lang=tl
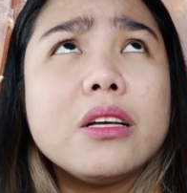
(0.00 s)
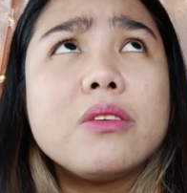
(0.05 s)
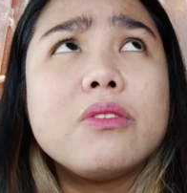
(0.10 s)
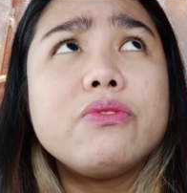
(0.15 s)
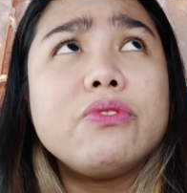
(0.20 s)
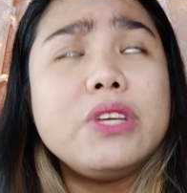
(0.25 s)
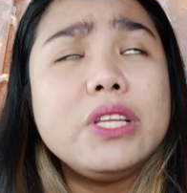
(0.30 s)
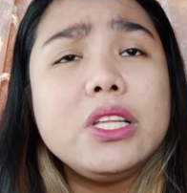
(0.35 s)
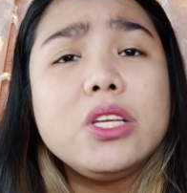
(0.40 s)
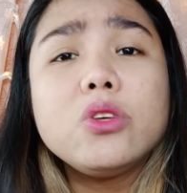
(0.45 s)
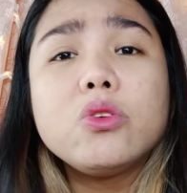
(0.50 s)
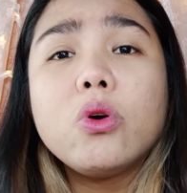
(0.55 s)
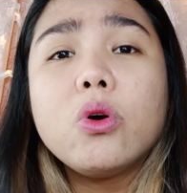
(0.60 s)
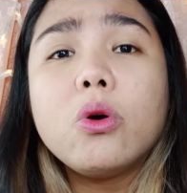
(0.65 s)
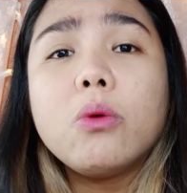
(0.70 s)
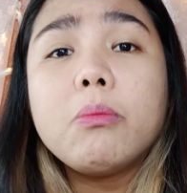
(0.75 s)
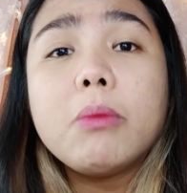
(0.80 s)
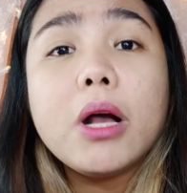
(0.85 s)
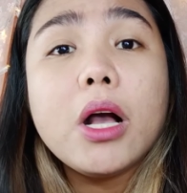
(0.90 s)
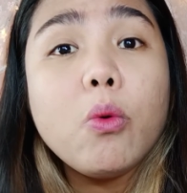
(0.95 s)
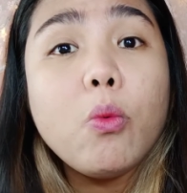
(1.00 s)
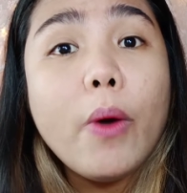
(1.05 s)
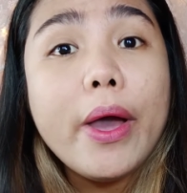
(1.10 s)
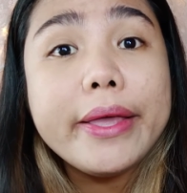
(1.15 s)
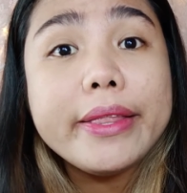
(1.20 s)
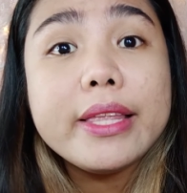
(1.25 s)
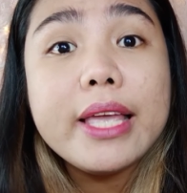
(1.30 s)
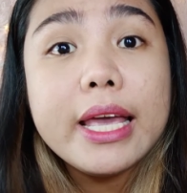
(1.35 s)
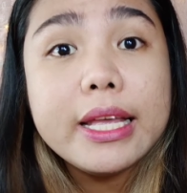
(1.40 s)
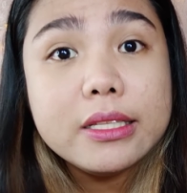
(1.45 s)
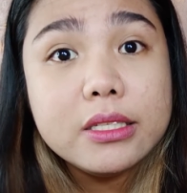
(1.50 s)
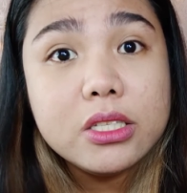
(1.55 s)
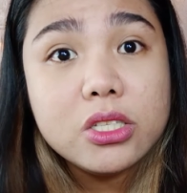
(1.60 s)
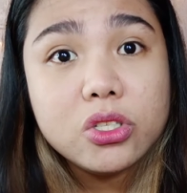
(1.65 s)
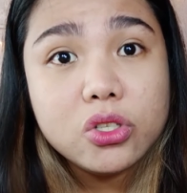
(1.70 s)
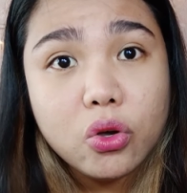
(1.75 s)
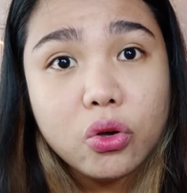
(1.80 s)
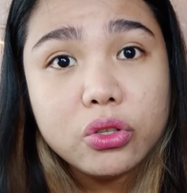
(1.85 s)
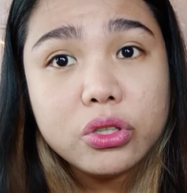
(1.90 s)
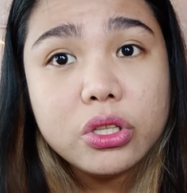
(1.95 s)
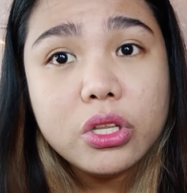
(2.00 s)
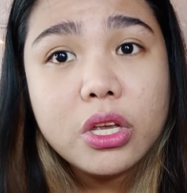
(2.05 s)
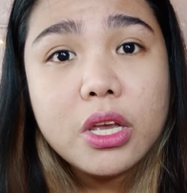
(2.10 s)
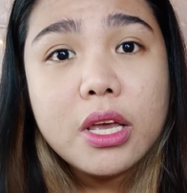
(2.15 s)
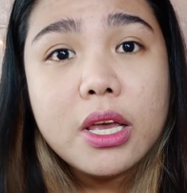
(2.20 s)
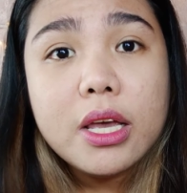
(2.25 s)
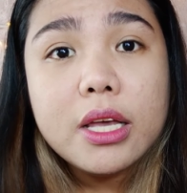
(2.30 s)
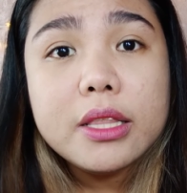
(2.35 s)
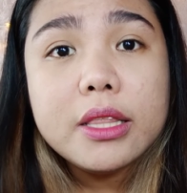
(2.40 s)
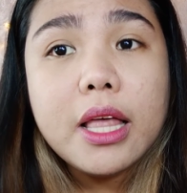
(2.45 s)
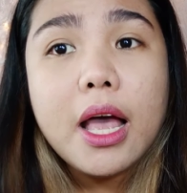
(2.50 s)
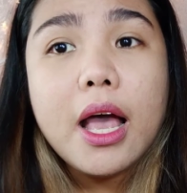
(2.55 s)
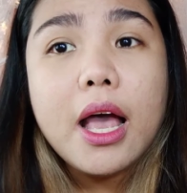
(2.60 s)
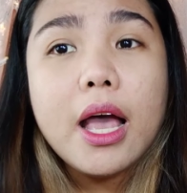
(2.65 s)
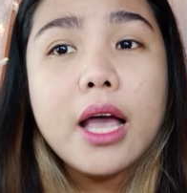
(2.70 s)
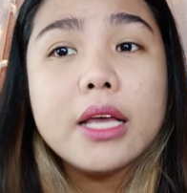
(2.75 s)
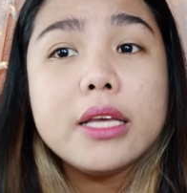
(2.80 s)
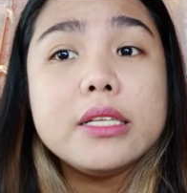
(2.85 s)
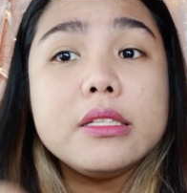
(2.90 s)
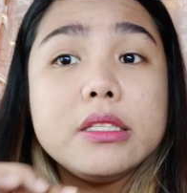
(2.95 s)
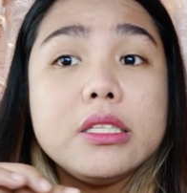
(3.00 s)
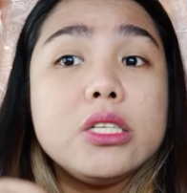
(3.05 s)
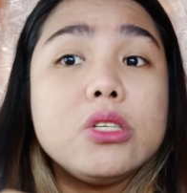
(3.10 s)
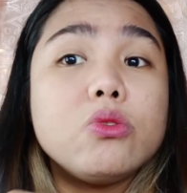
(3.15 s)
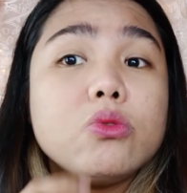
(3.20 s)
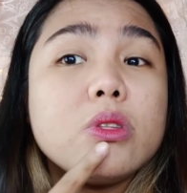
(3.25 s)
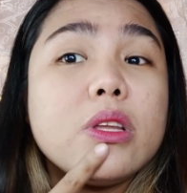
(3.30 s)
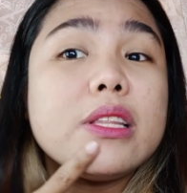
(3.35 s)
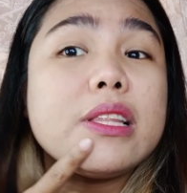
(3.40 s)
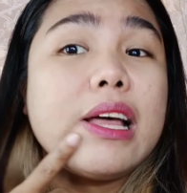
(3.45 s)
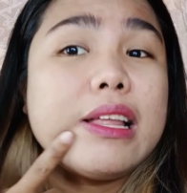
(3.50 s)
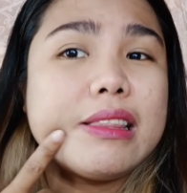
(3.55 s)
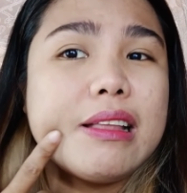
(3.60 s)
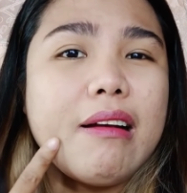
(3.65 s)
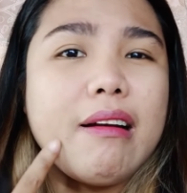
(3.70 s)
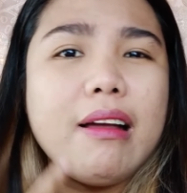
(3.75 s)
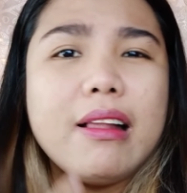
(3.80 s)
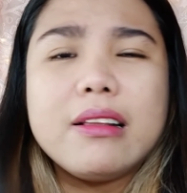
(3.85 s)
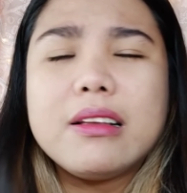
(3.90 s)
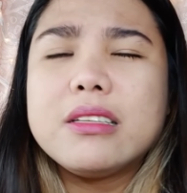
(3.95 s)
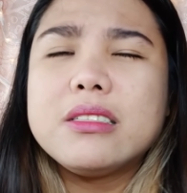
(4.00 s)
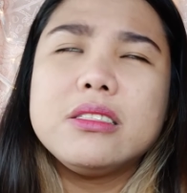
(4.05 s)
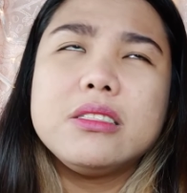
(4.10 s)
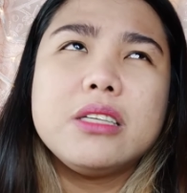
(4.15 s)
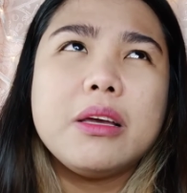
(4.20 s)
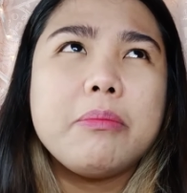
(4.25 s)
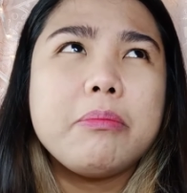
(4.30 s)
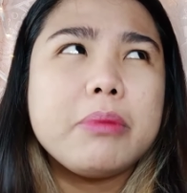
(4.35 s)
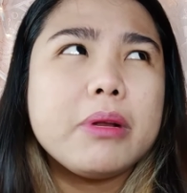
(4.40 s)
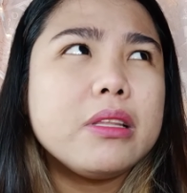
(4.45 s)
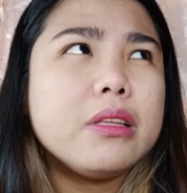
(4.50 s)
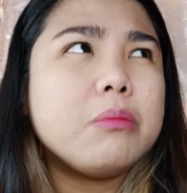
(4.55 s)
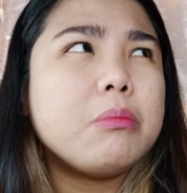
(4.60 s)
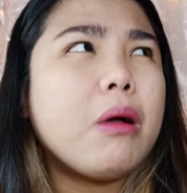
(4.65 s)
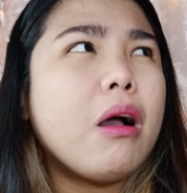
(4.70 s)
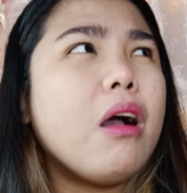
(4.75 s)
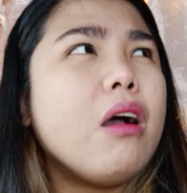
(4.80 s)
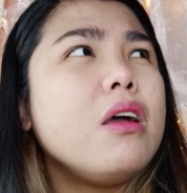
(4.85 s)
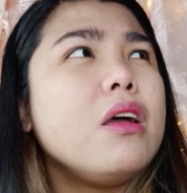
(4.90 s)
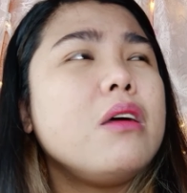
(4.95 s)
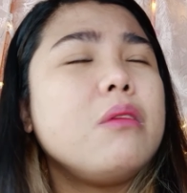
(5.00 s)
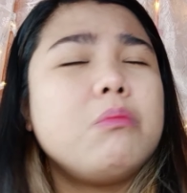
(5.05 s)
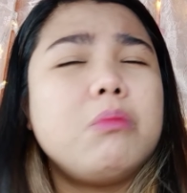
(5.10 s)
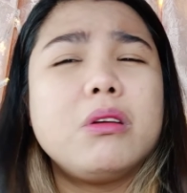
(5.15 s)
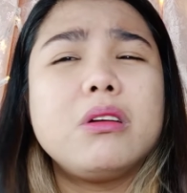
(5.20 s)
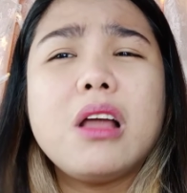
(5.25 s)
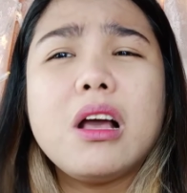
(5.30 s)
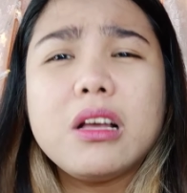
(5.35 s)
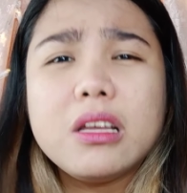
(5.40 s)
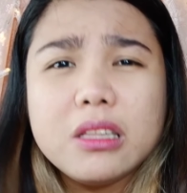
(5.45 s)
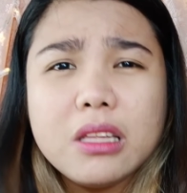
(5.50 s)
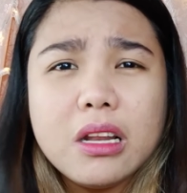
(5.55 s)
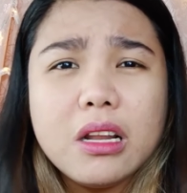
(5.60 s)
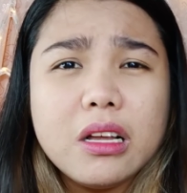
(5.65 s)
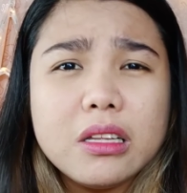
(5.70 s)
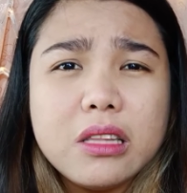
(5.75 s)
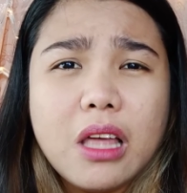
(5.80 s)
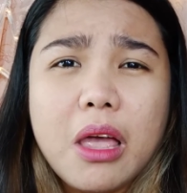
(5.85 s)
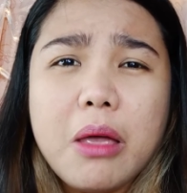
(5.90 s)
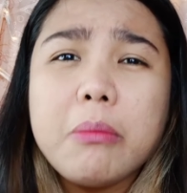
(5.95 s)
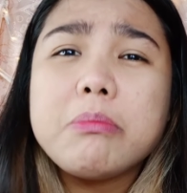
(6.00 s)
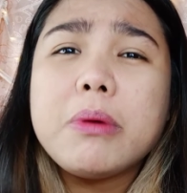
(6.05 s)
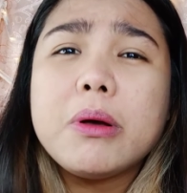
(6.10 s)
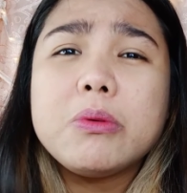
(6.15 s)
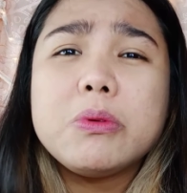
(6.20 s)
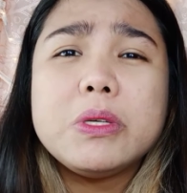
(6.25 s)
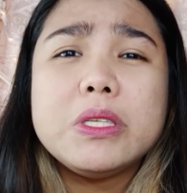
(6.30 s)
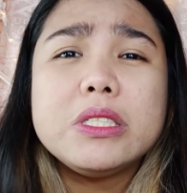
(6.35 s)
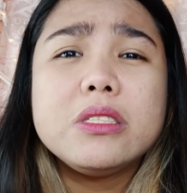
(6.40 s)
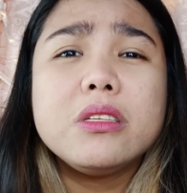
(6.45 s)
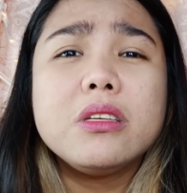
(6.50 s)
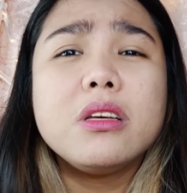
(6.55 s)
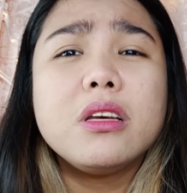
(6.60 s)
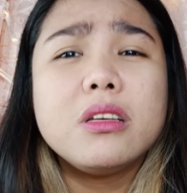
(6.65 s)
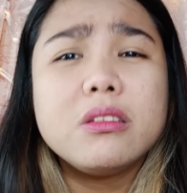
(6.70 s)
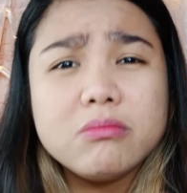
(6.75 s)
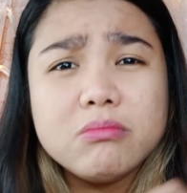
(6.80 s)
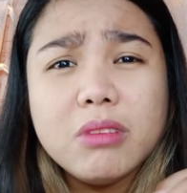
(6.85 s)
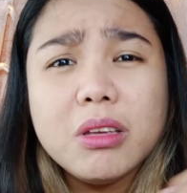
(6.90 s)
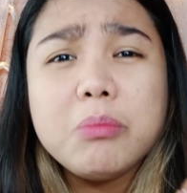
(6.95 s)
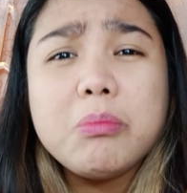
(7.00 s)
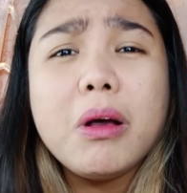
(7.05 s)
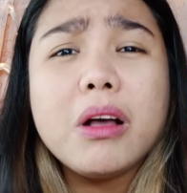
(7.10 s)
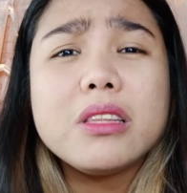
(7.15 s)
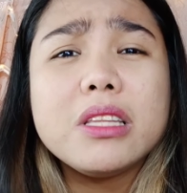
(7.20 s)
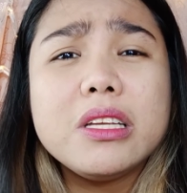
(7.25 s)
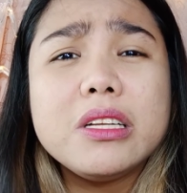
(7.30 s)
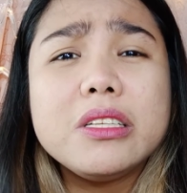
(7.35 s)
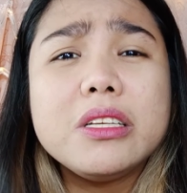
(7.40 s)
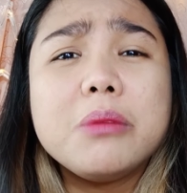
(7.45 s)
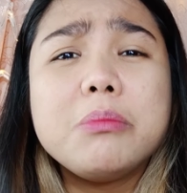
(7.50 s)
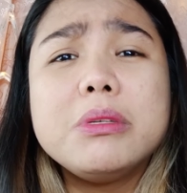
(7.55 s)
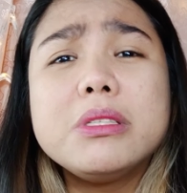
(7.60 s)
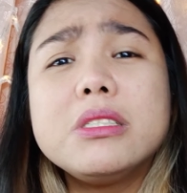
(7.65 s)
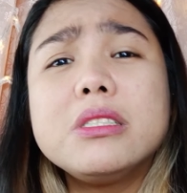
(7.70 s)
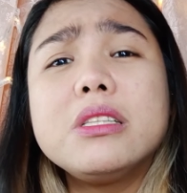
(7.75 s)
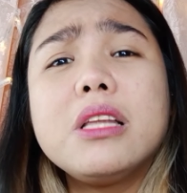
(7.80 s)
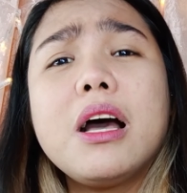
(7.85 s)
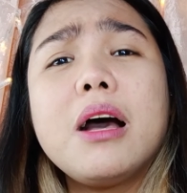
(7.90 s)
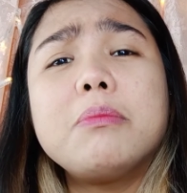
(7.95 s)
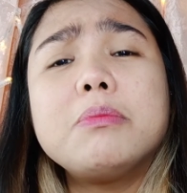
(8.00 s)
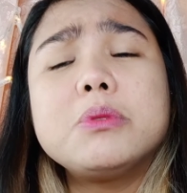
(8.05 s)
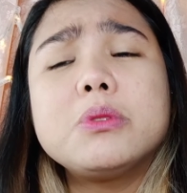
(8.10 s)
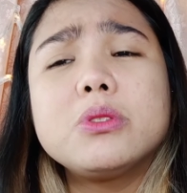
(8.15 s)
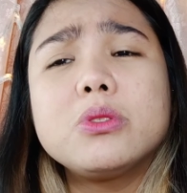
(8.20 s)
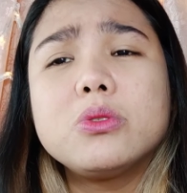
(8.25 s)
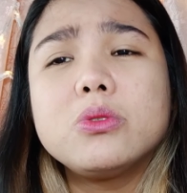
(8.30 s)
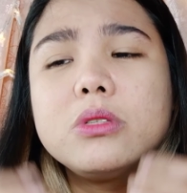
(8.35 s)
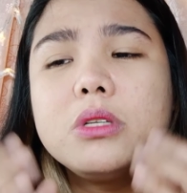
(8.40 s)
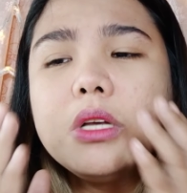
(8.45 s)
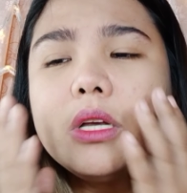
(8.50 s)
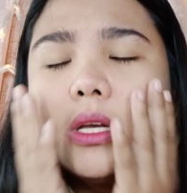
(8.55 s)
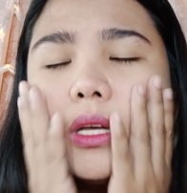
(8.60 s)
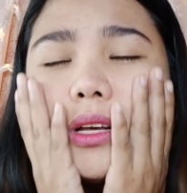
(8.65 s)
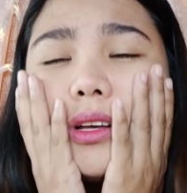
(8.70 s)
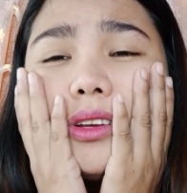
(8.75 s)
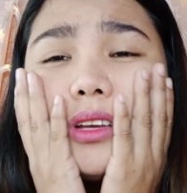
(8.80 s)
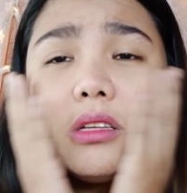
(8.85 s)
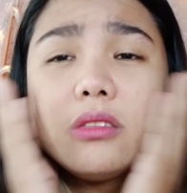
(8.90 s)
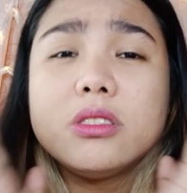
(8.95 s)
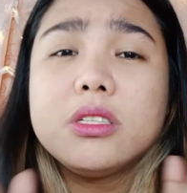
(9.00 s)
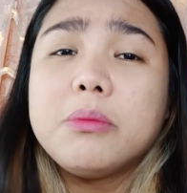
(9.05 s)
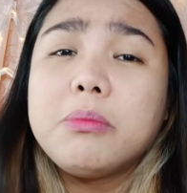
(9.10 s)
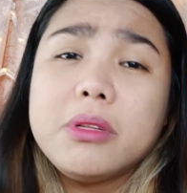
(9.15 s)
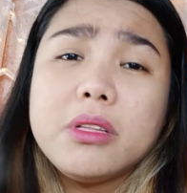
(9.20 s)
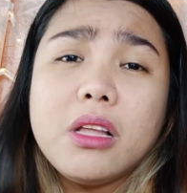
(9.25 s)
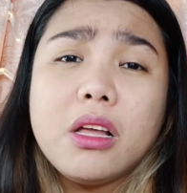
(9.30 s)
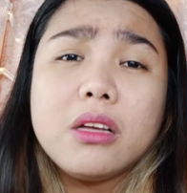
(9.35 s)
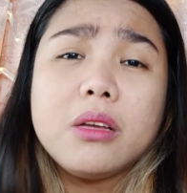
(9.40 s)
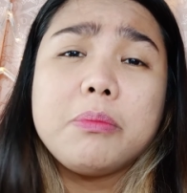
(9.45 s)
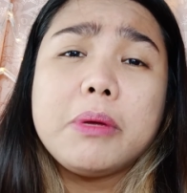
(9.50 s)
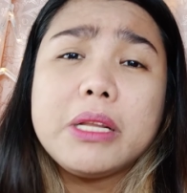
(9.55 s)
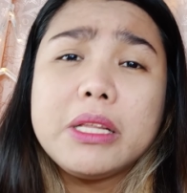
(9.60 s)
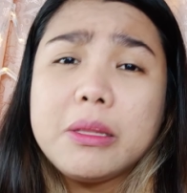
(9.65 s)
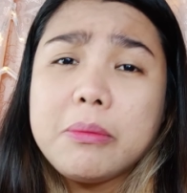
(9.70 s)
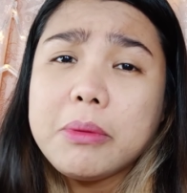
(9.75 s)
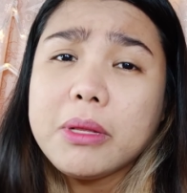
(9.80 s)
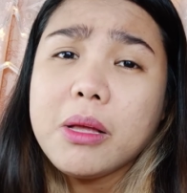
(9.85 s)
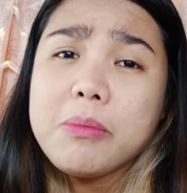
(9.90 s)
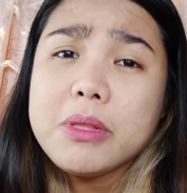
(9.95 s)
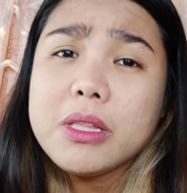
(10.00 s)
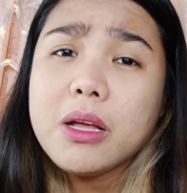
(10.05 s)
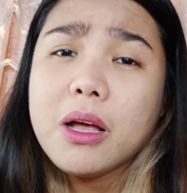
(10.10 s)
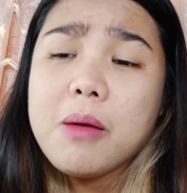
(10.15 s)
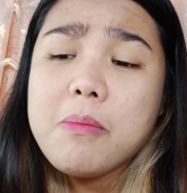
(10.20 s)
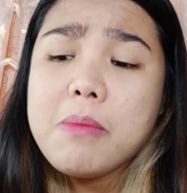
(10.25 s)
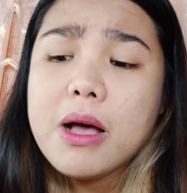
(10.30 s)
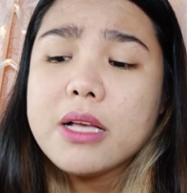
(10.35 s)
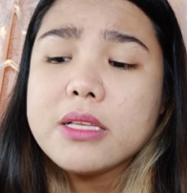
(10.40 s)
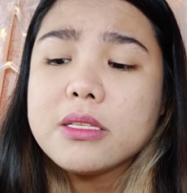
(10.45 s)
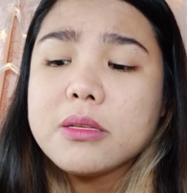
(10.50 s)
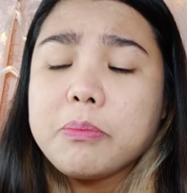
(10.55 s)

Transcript: Feeling ko mga whiteheads yon na hindi ko natatanggal. Kasi syempre, di ba, pag lagi talaga tayong pawis, may bacteria build up. So, ayan, syempre lagi pa rin naman kami nakamask.